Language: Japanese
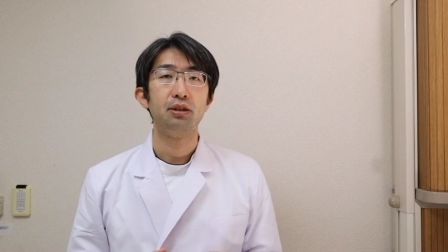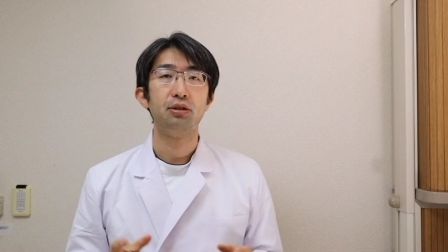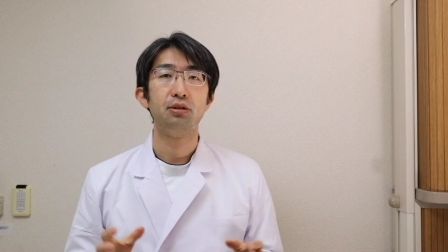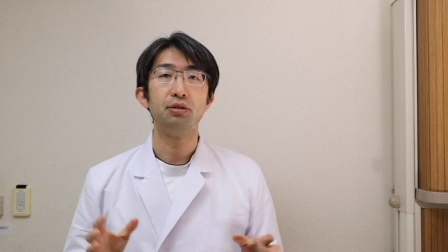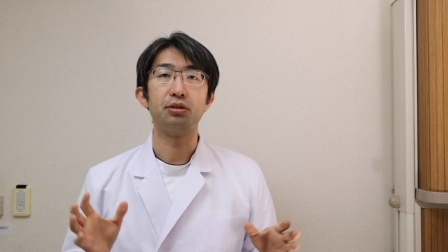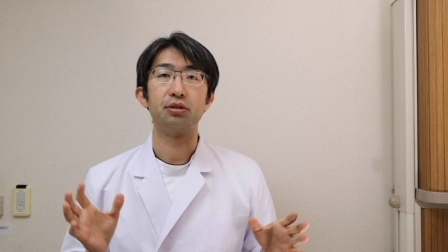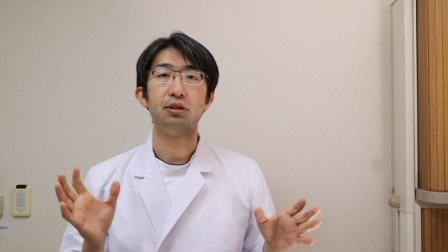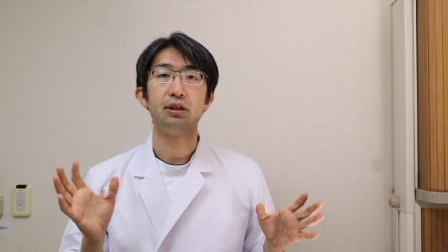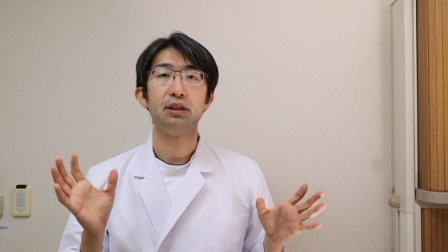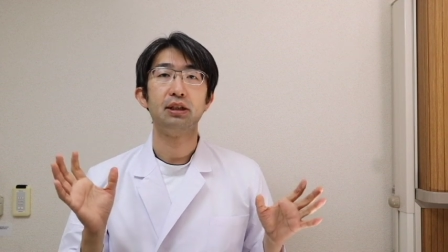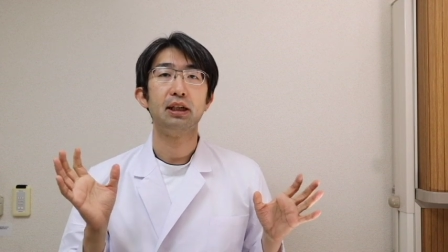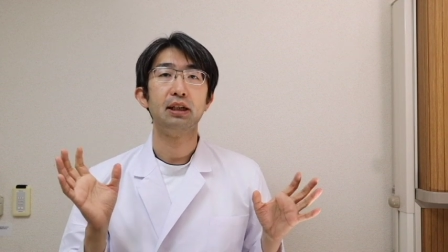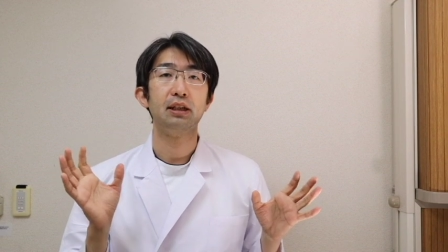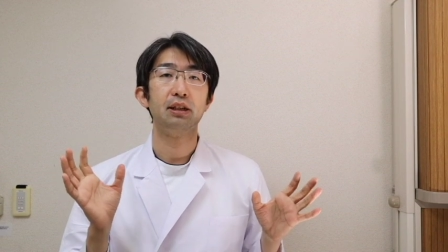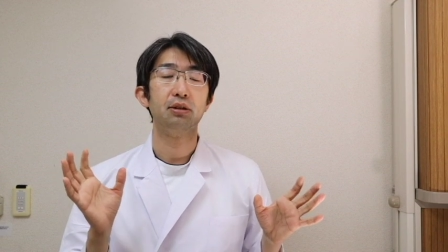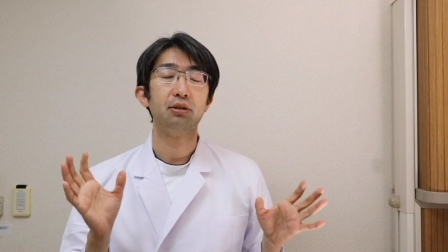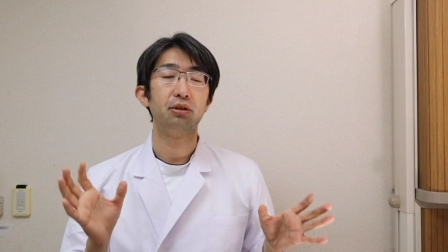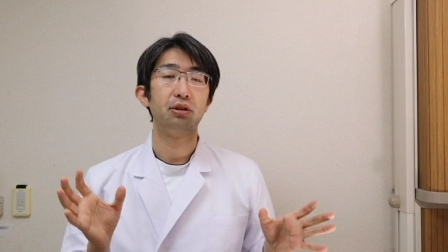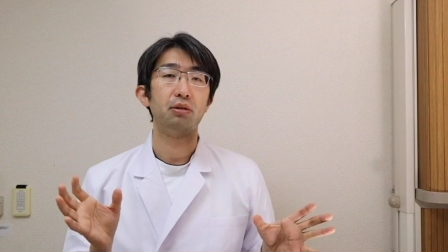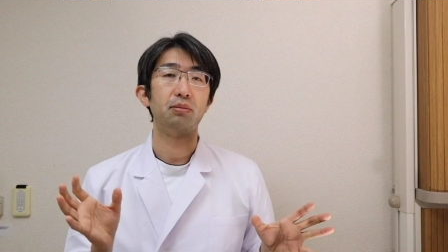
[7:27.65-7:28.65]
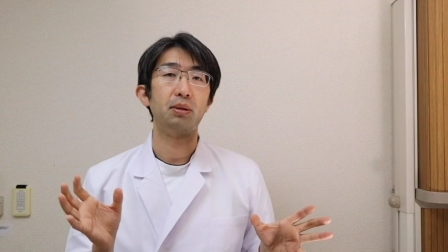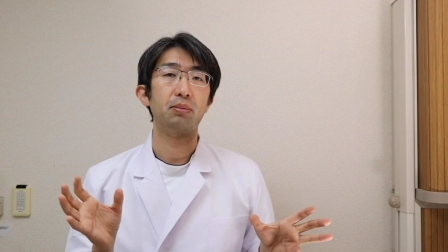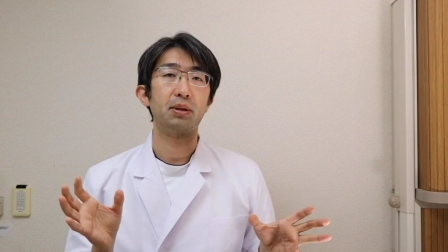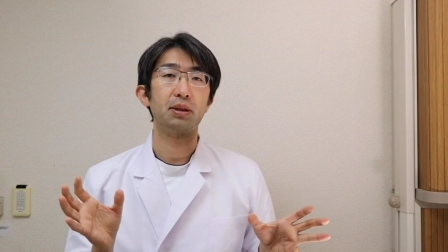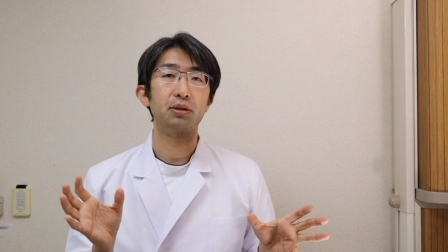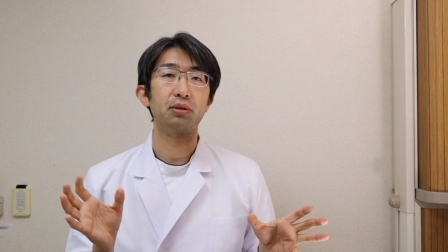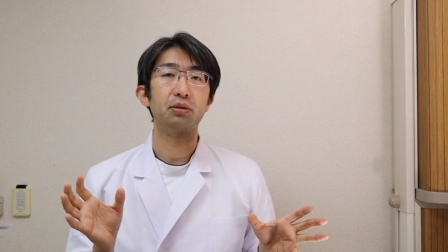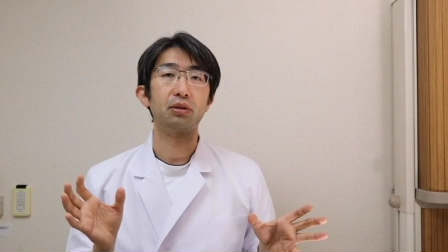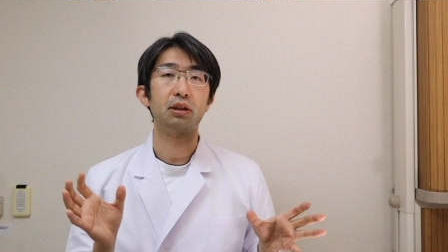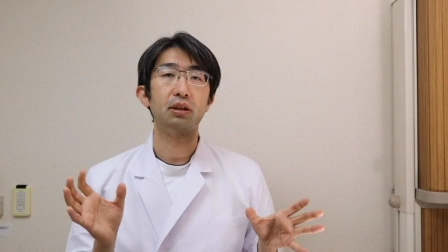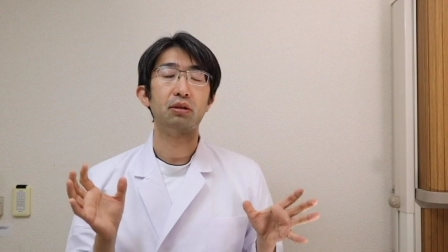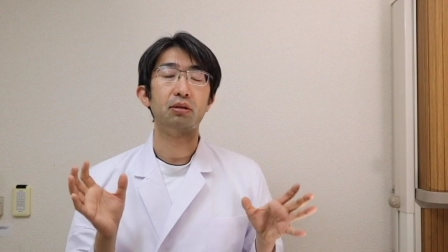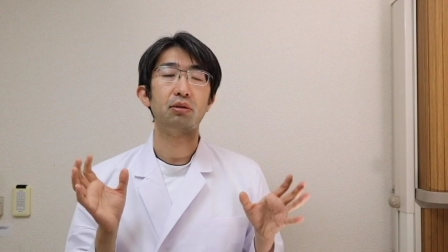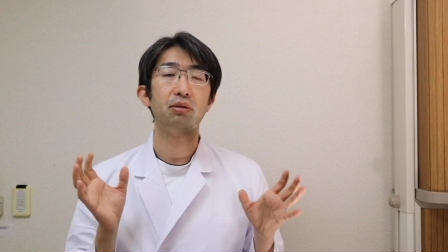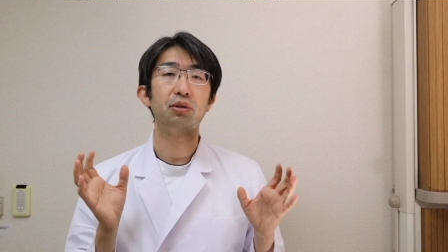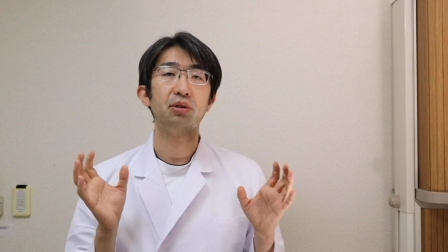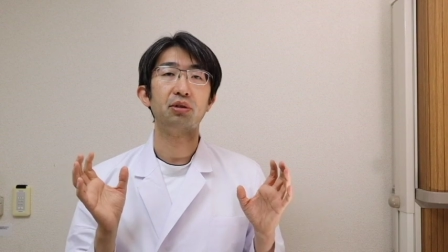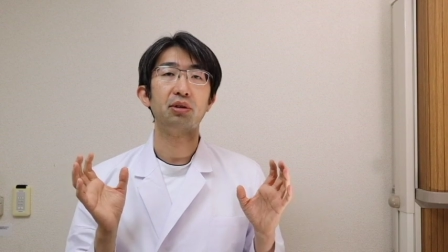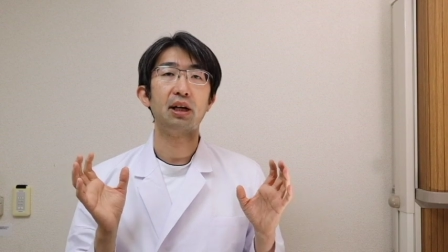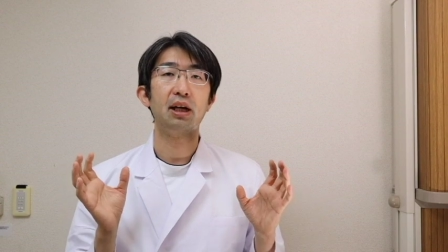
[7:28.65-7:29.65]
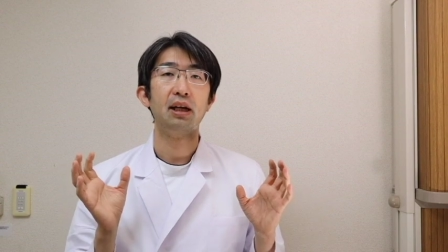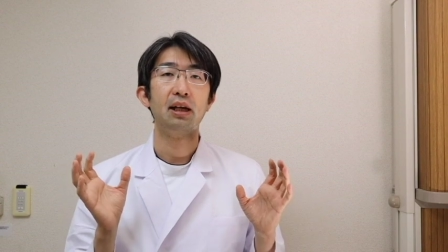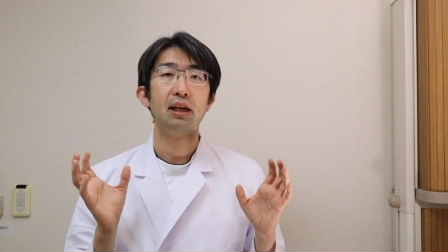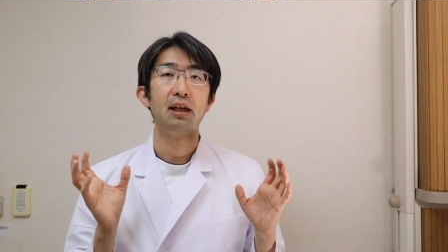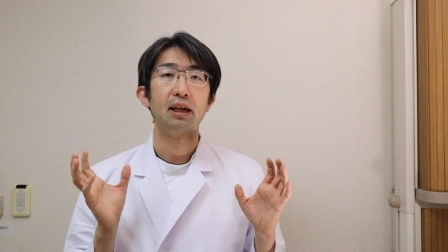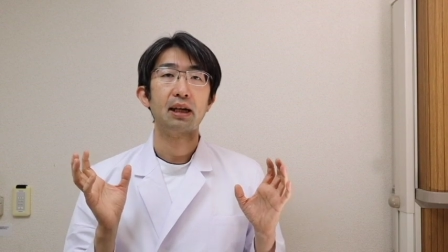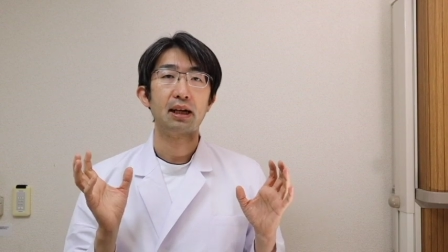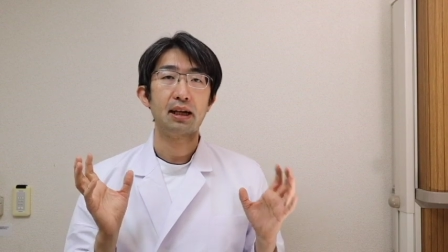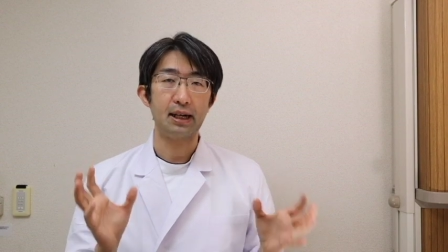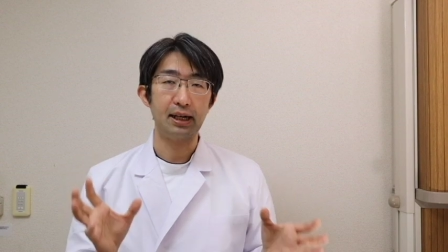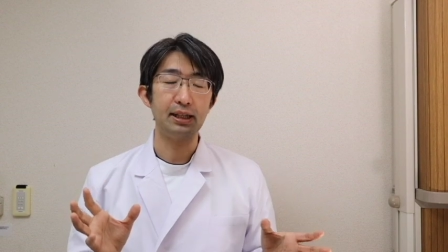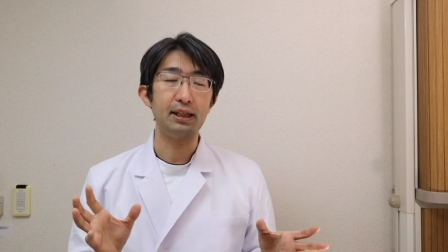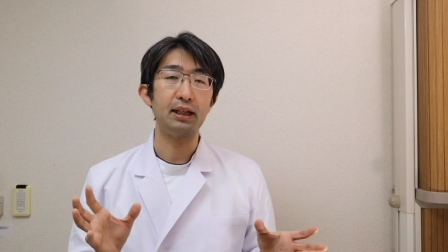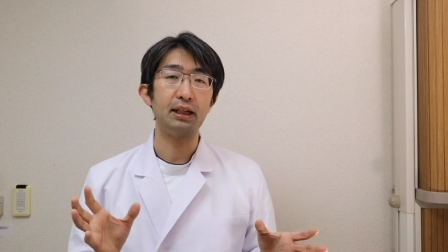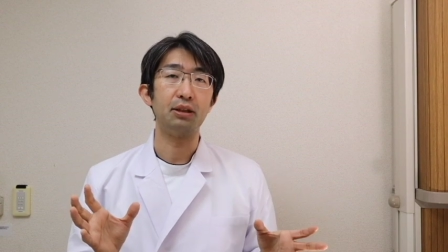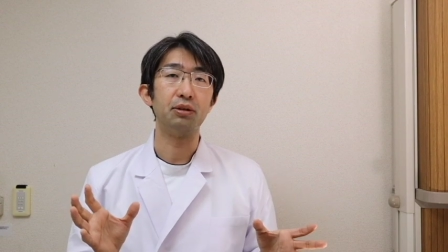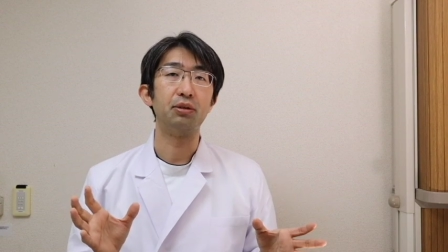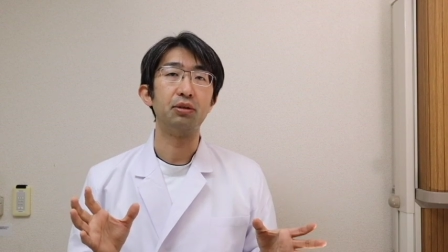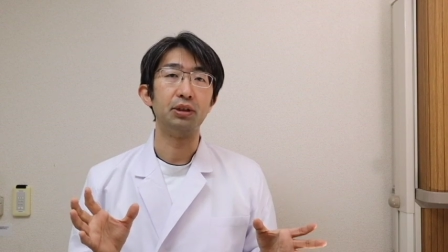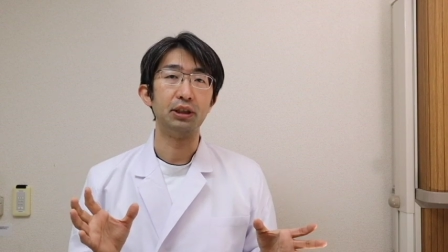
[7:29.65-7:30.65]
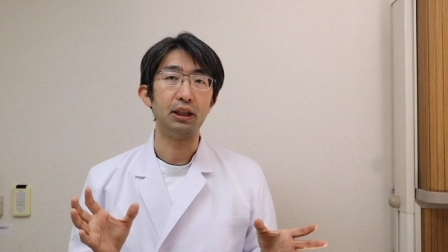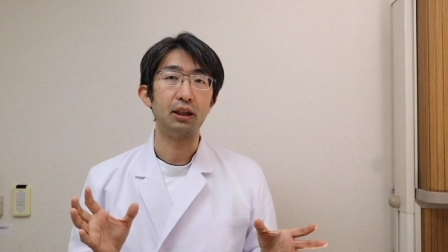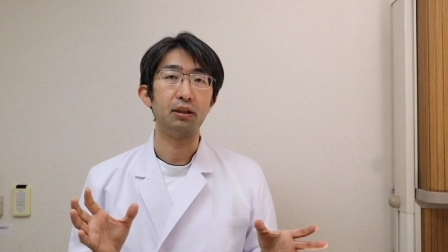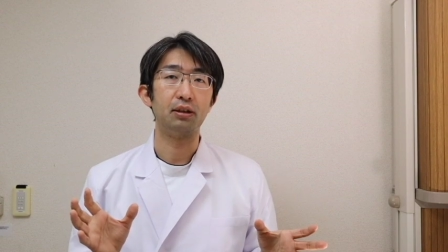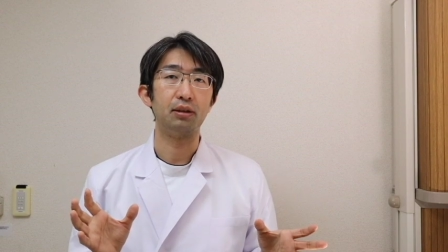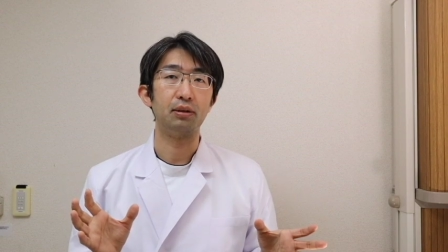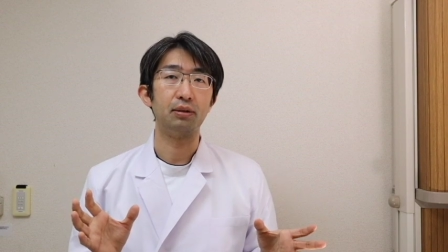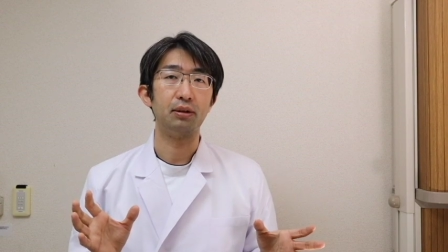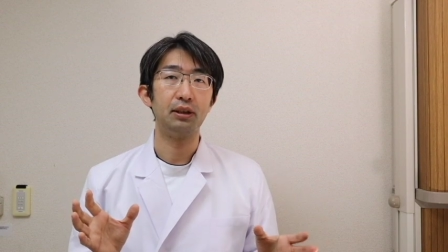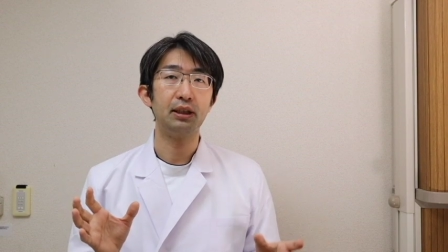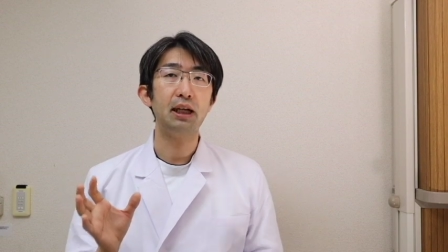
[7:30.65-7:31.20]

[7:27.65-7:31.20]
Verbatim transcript: 手術しないで様子見ましょうってすることがかなり多いです。